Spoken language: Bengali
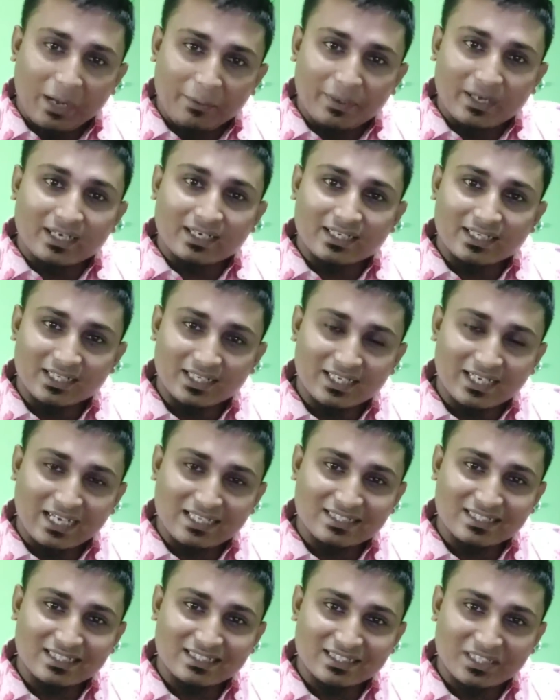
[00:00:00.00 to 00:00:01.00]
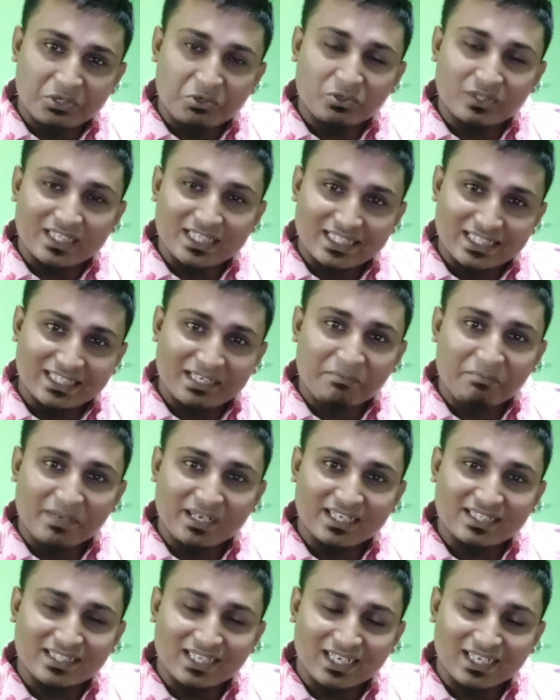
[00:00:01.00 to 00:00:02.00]
আমার কাজের যে গতি সেটা
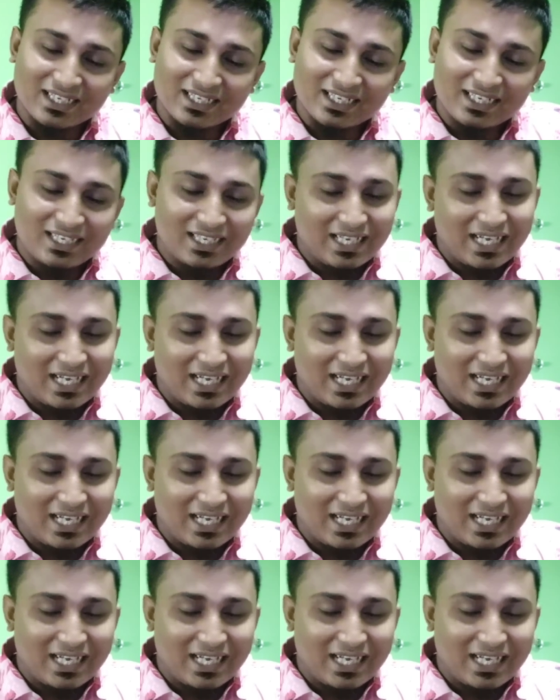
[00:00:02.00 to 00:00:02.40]
বেড়ে যায়